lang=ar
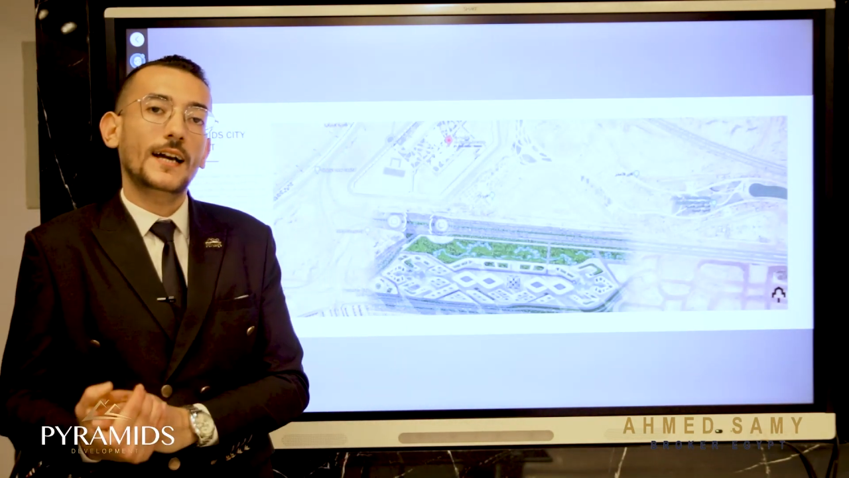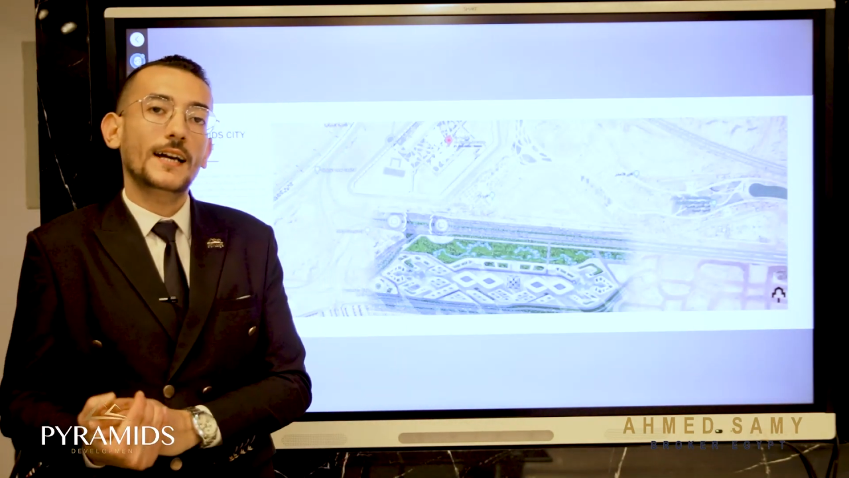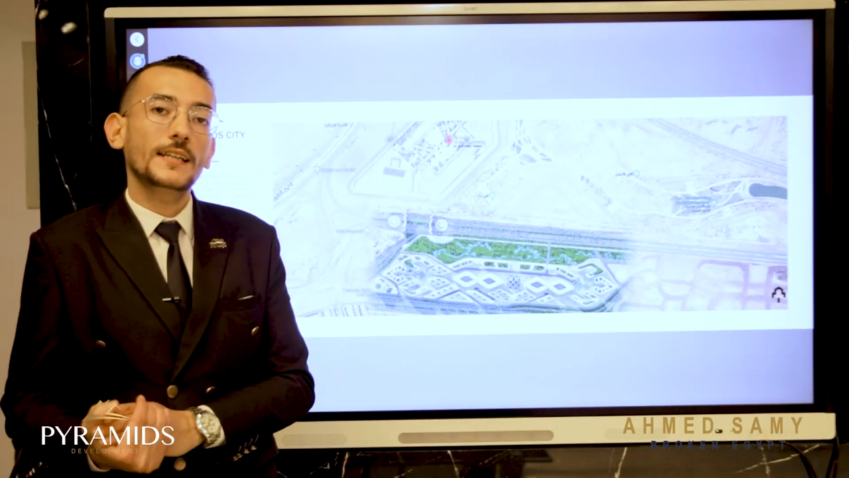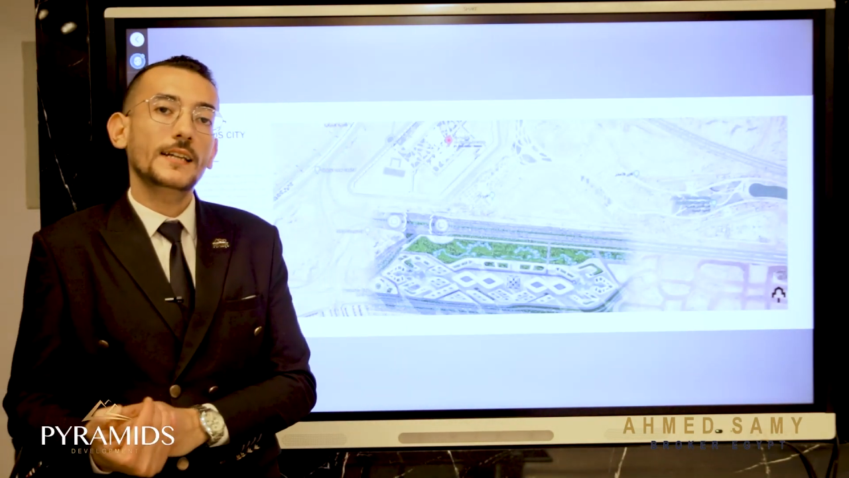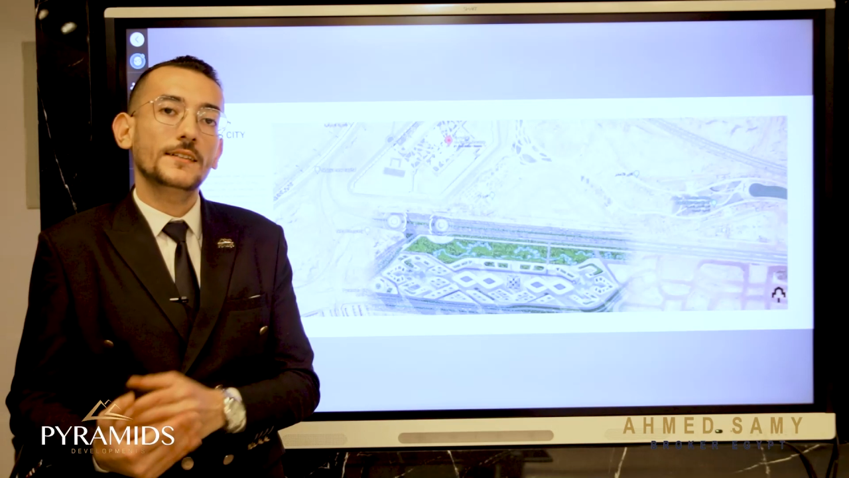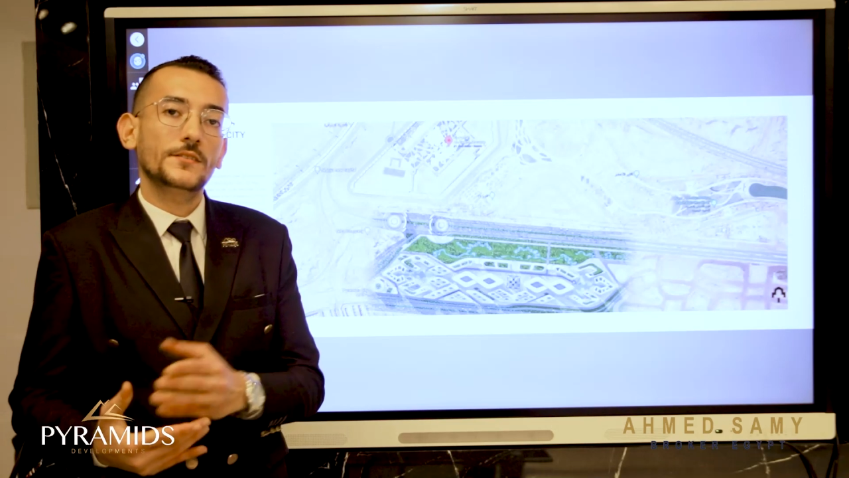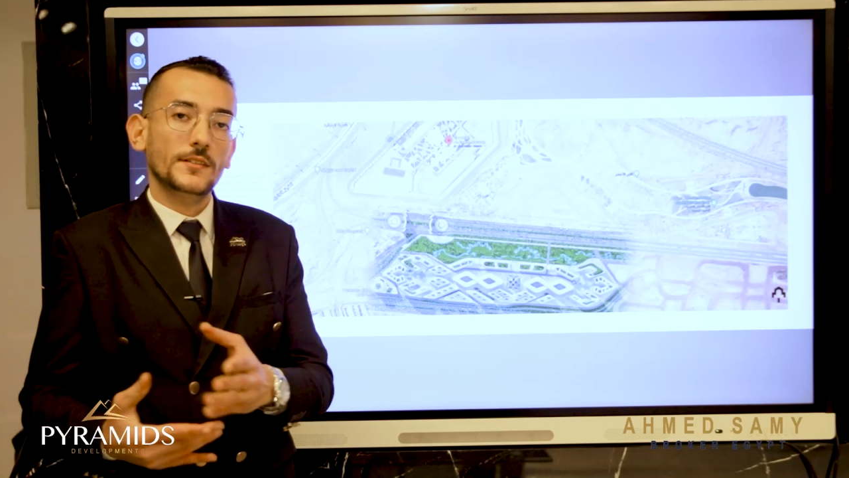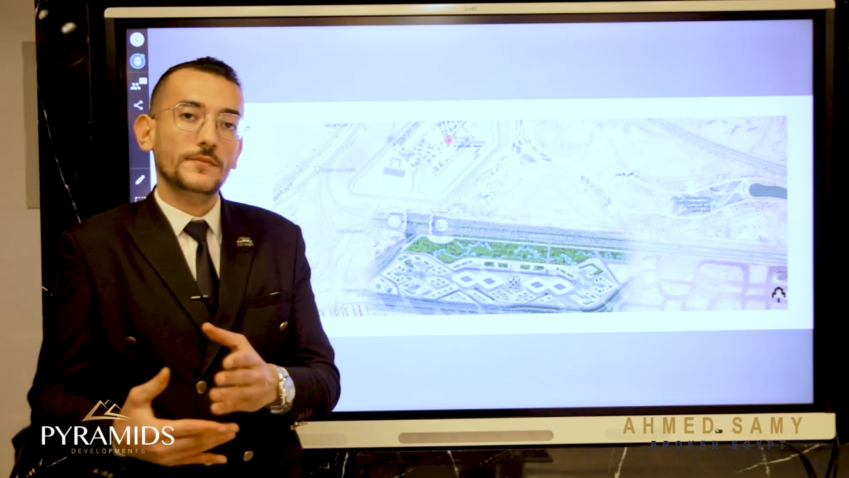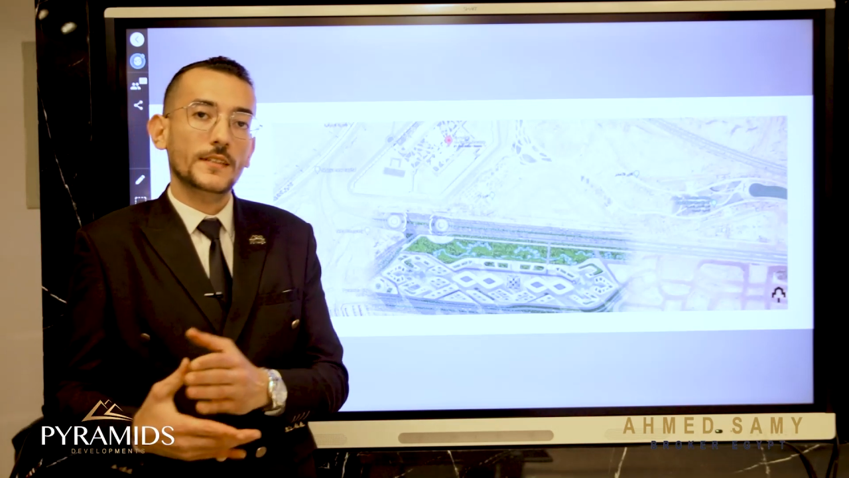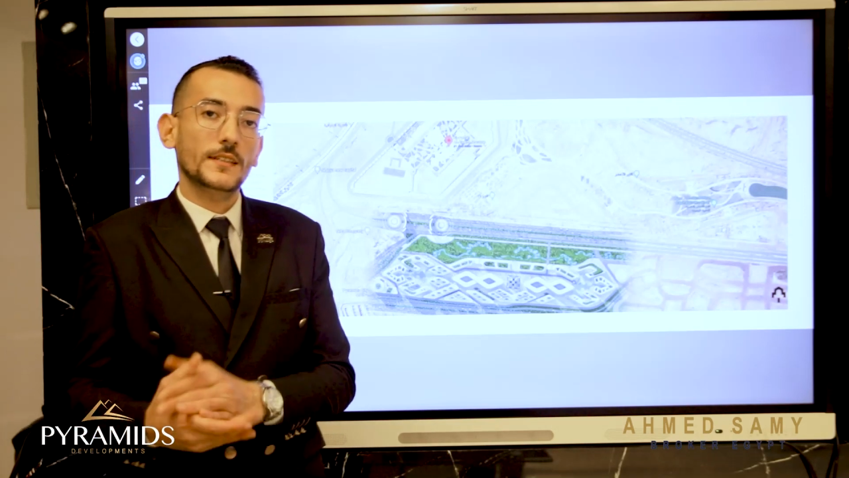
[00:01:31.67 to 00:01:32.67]
على
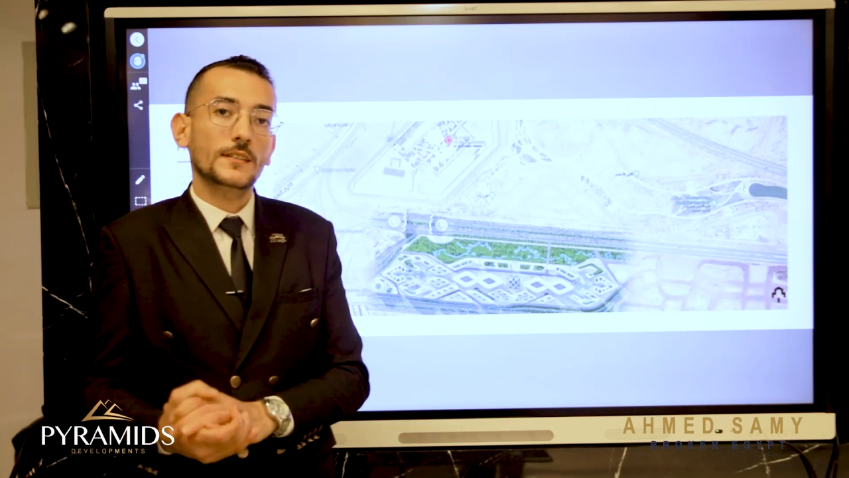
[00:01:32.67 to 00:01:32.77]
الترافيك